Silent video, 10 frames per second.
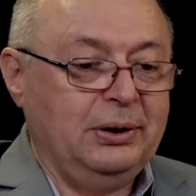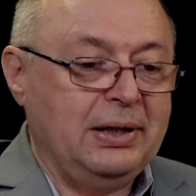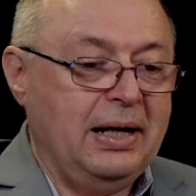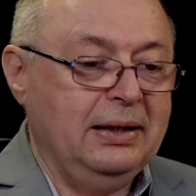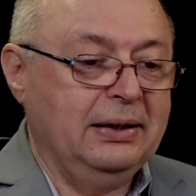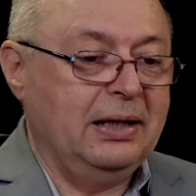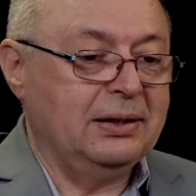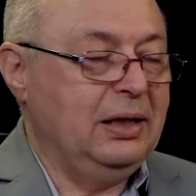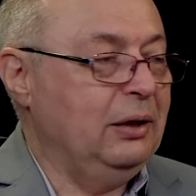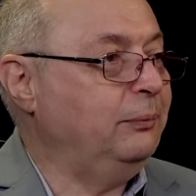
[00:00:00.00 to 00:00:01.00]
есть они
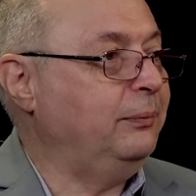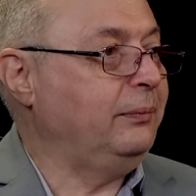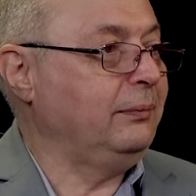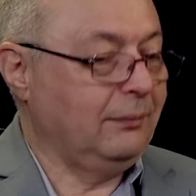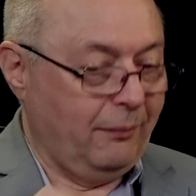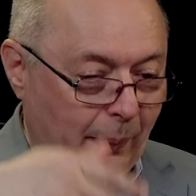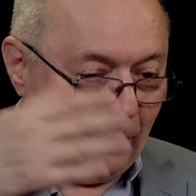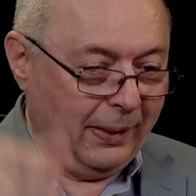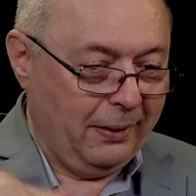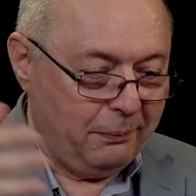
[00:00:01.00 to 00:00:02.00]
должны
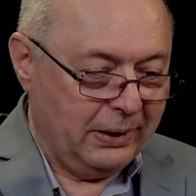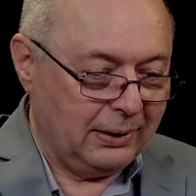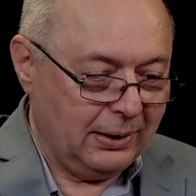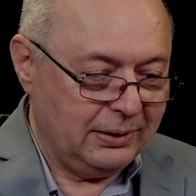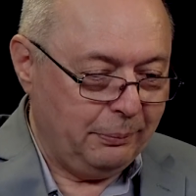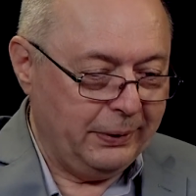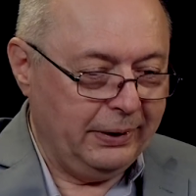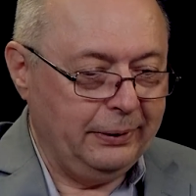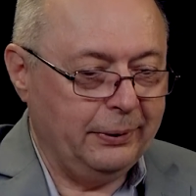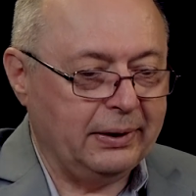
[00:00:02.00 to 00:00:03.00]
по трассе
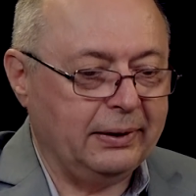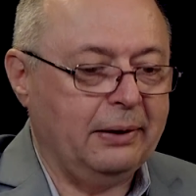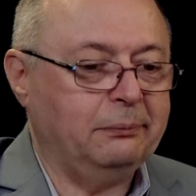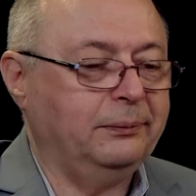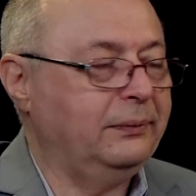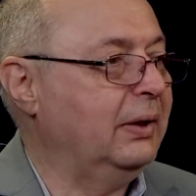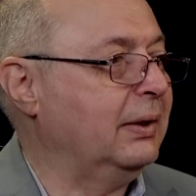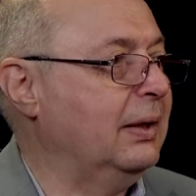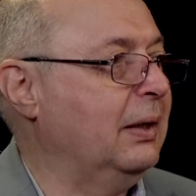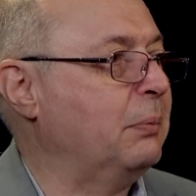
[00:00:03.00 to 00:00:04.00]
перелета там
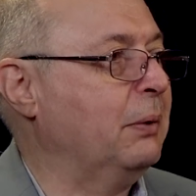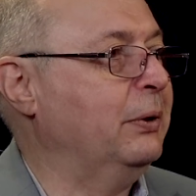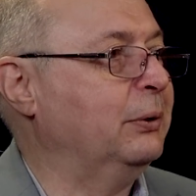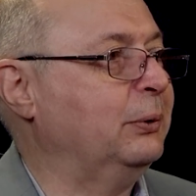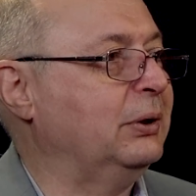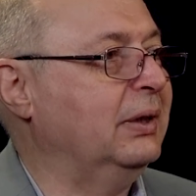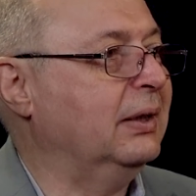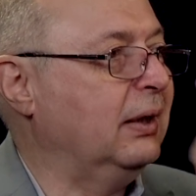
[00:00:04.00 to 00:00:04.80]
где-то на промежуточных